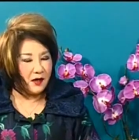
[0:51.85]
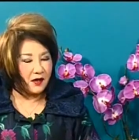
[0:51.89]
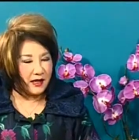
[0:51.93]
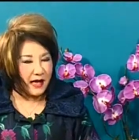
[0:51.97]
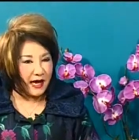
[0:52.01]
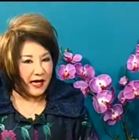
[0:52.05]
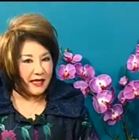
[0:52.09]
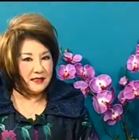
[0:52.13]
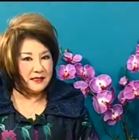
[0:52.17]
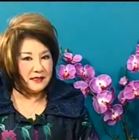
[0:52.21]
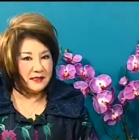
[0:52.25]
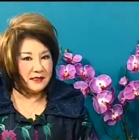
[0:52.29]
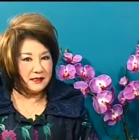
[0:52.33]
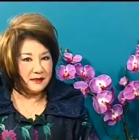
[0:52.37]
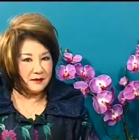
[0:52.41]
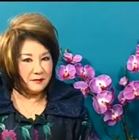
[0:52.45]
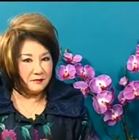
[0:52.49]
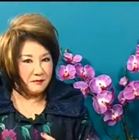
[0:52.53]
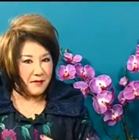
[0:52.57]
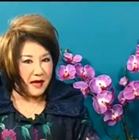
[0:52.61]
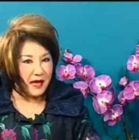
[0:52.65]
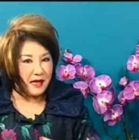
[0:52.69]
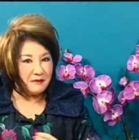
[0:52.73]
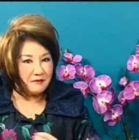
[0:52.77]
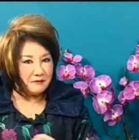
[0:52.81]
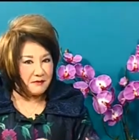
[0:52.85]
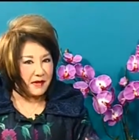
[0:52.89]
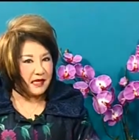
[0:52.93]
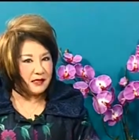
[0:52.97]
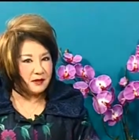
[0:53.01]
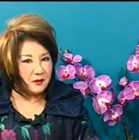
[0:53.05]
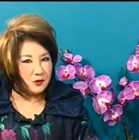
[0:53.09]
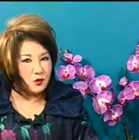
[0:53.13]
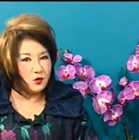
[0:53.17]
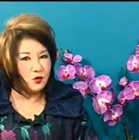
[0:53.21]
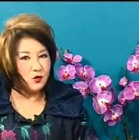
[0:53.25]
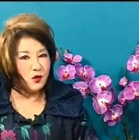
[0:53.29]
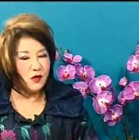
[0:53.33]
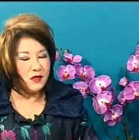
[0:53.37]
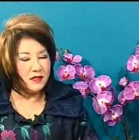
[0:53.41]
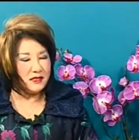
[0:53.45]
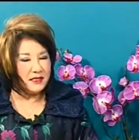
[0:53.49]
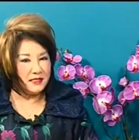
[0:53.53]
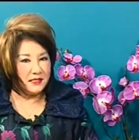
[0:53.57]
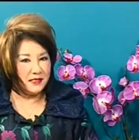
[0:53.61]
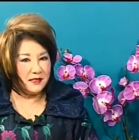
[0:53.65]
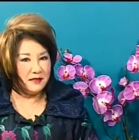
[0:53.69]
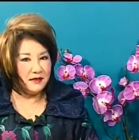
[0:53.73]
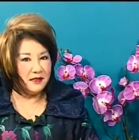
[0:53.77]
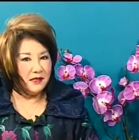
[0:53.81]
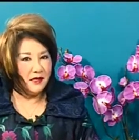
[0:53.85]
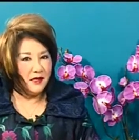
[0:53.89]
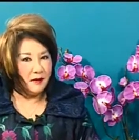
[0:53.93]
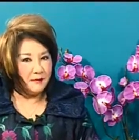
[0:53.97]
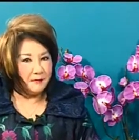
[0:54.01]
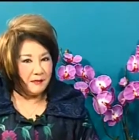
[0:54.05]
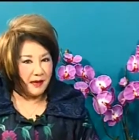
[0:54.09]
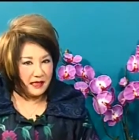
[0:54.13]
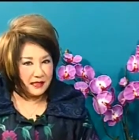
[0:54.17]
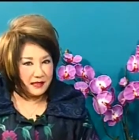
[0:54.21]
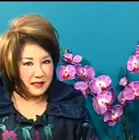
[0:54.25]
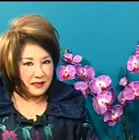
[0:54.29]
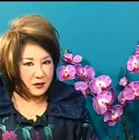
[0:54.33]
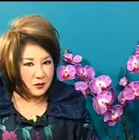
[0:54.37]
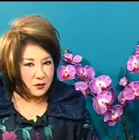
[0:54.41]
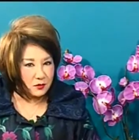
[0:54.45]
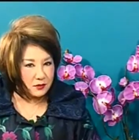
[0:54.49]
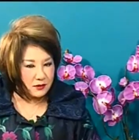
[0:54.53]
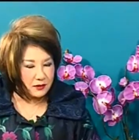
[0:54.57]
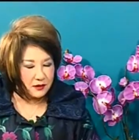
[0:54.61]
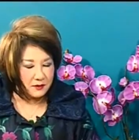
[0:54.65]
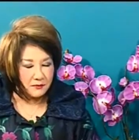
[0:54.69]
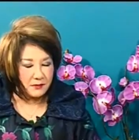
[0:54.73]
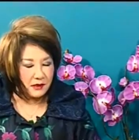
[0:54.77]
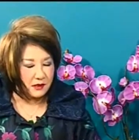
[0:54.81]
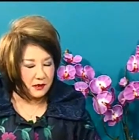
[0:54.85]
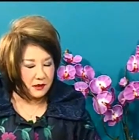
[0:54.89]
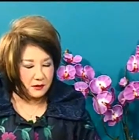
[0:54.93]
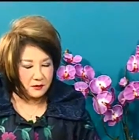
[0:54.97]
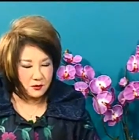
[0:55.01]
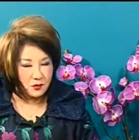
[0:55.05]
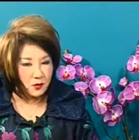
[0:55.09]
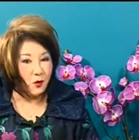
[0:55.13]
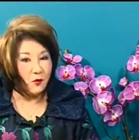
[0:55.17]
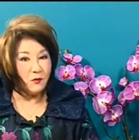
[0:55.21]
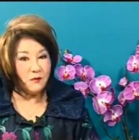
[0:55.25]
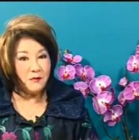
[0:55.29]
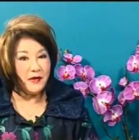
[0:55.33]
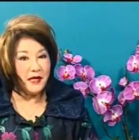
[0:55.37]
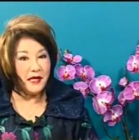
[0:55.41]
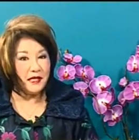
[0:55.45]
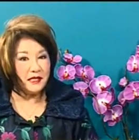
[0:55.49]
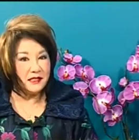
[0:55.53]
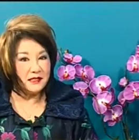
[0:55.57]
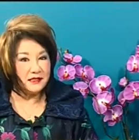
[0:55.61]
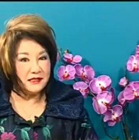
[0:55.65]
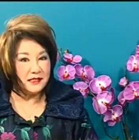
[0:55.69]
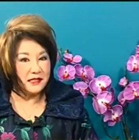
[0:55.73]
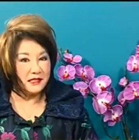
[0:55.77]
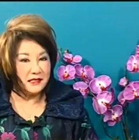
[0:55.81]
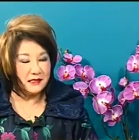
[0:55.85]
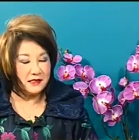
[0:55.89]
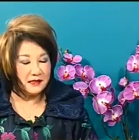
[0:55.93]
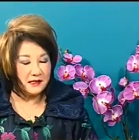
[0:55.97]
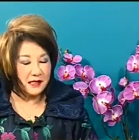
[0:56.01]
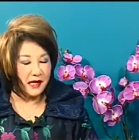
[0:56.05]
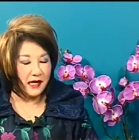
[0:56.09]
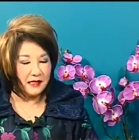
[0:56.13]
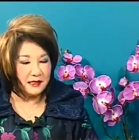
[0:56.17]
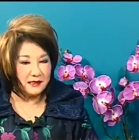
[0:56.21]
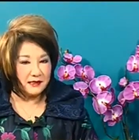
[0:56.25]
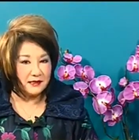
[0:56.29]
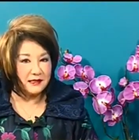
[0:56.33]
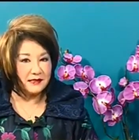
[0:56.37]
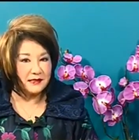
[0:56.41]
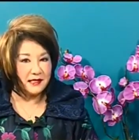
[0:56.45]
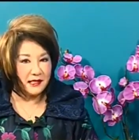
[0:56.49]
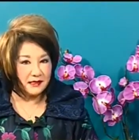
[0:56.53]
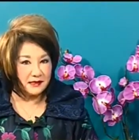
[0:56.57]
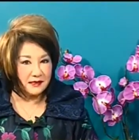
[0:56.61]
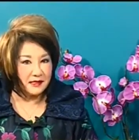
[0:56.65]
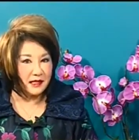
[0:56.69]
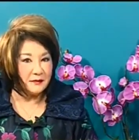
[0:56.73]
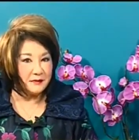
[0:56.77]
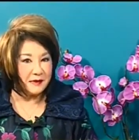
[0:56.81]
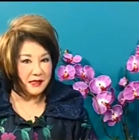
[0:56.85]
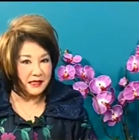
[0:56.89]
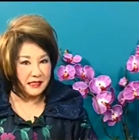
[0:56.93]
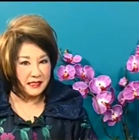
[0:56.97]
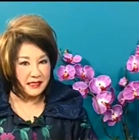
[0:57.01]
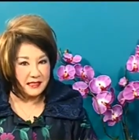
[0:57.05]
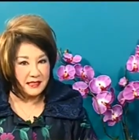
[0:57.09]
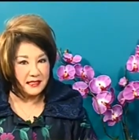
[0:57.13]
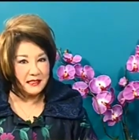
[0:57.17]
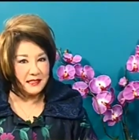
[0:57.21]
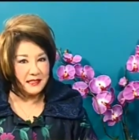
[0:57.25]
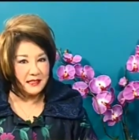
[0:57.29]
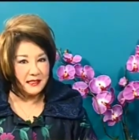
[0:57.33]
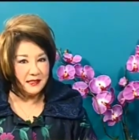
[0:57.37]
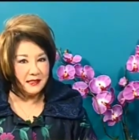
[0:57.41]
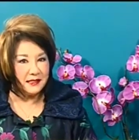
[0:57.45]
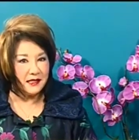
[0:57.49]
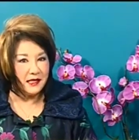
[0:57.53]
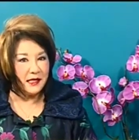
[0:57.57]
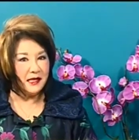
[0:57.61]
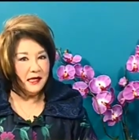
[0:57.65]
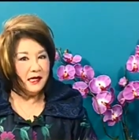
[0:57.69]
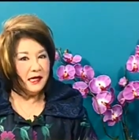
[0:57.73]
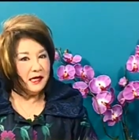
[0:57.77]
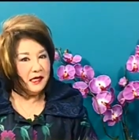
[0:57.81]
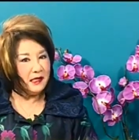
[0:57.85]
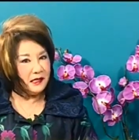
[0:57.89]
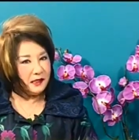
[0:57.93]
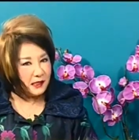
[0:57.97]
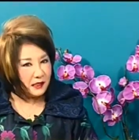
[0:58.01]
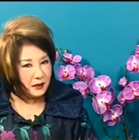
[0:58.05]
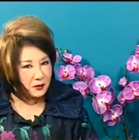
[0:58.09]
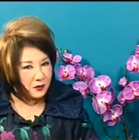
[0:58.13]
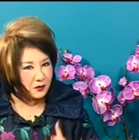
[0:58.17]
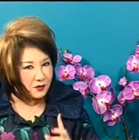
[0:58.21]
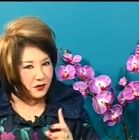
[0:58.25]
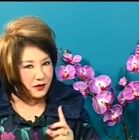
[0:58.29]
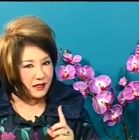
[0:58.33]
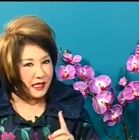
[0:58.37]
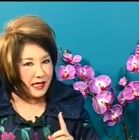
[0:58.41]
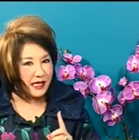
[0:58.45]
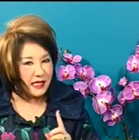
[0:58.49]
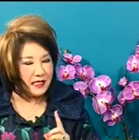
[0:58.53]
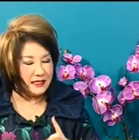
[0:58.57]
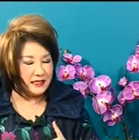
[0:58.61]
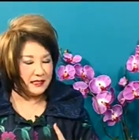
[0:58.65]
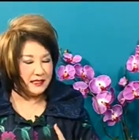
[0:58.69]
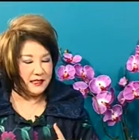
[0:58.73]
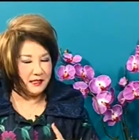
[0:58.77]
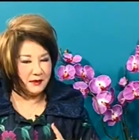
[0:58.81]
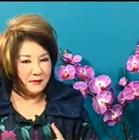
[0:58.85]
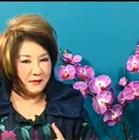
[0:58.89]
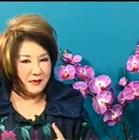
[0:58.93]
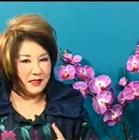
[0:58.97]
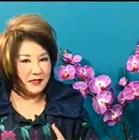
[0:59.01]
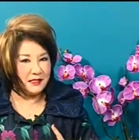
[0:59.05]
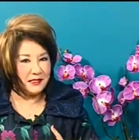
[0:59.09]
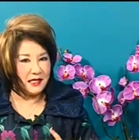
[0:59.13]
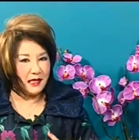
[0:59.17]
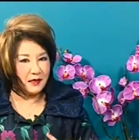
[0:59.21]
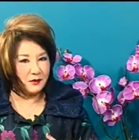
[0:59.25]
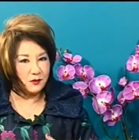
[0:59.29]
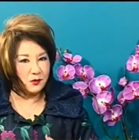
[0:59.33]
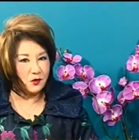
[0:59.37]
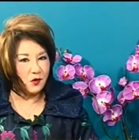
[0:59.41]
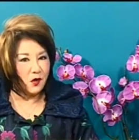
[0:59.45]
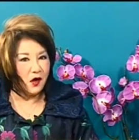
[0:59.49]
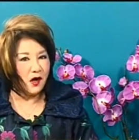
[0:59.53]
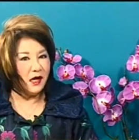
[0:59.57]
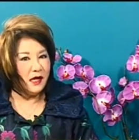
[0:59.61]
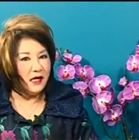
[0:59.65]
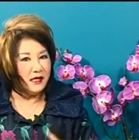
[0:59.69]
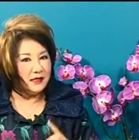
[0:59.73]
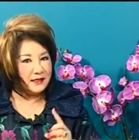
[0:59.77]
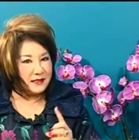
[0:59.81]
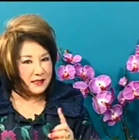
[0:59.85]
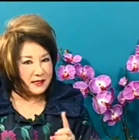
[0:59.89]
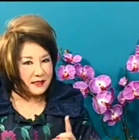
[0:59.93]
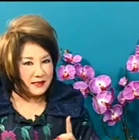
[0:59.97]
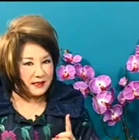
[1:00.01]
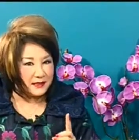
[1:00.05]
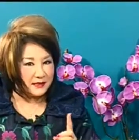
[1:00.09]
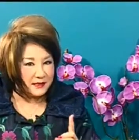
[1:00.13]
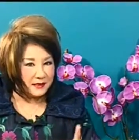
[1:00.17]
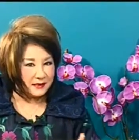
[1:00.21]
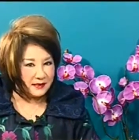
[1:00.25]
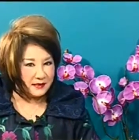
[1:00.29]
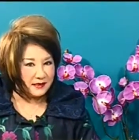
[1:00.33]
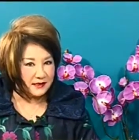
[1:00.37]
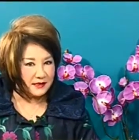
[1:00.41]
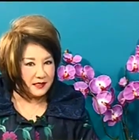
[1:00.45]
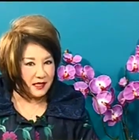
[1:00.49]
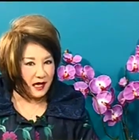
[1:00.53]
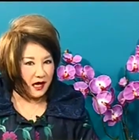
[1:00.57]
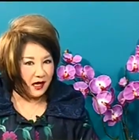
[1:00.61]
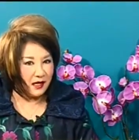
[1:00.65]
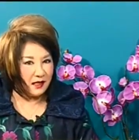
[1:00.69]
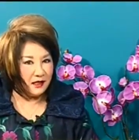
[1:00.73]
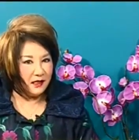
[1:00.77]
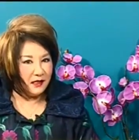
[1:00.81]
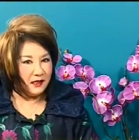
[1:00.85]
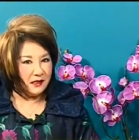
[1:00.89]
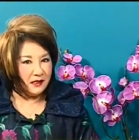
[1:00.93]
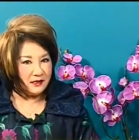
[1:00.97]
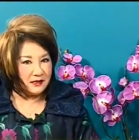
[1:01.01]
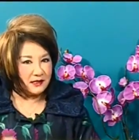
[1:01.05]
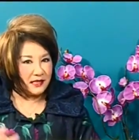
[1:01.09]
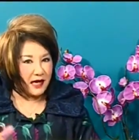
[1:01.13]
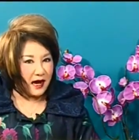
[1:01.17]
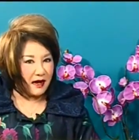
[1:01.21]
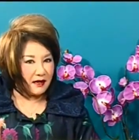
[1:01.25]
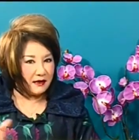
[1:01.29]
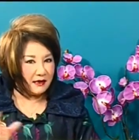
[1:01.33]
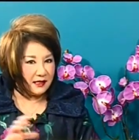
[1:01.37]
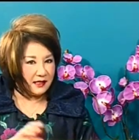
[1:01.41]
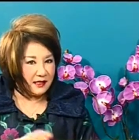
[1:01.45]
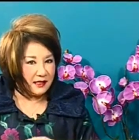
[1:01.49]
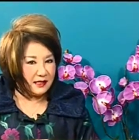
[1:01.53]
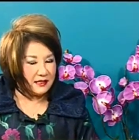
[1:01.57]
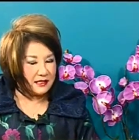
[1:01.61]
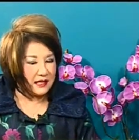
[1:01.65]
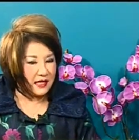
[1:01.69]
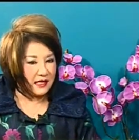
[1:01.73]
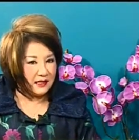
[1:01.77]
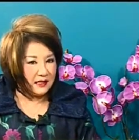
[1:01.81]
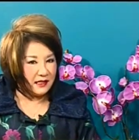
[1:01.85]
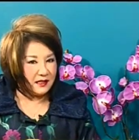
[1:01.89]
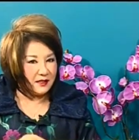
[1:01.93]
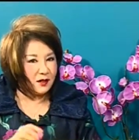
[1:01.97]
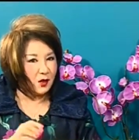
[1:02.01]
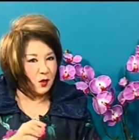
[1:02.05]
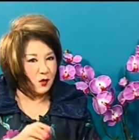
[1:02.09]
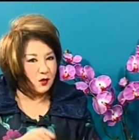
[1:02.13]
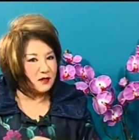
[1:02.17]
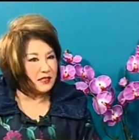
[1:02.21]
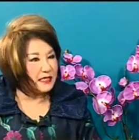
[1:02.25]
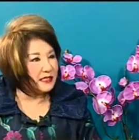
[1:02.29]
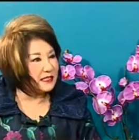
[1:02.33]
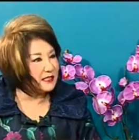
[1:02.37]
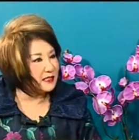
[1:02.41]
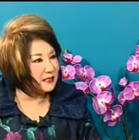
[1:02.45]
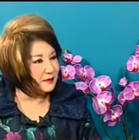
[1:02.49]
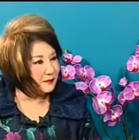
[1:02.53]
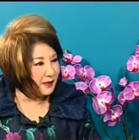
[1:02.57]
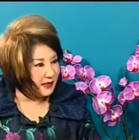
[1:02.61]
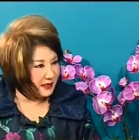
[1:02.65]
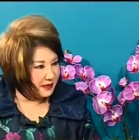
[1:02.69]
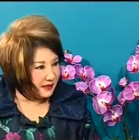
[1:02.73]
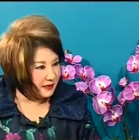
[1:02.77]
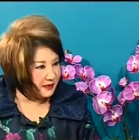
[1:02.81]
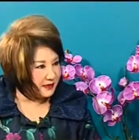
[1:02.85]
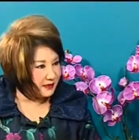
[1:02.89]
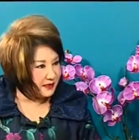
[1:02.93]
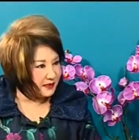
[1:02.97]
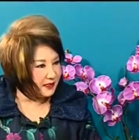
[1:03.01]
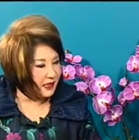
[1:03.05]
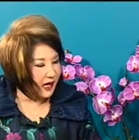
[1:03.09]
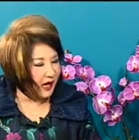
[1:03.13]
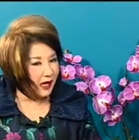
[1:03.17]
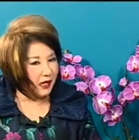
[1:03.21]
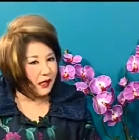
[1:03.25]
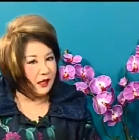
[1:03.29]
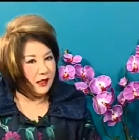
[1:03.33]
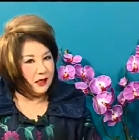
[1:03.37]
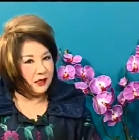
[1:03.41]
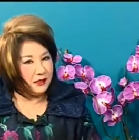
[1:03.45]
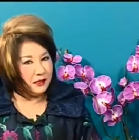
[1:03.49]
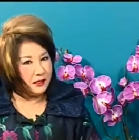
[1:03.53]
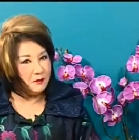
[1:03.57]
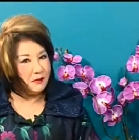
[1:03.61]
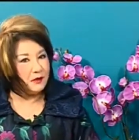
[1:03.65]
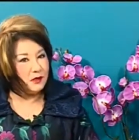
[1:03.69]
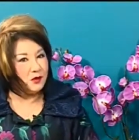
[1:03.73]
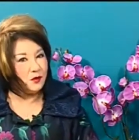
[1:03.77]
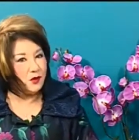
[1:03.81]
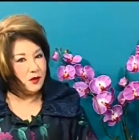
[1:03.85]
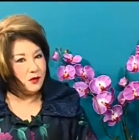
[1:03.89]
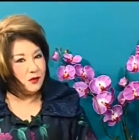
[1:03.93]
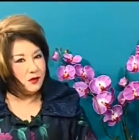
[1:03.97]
要开始慢慢缩紧把。这么充沛的这个呃市场上面的资金呢，也许大家心里面想说，资金的市场在二零一三年投在资本的市场，那么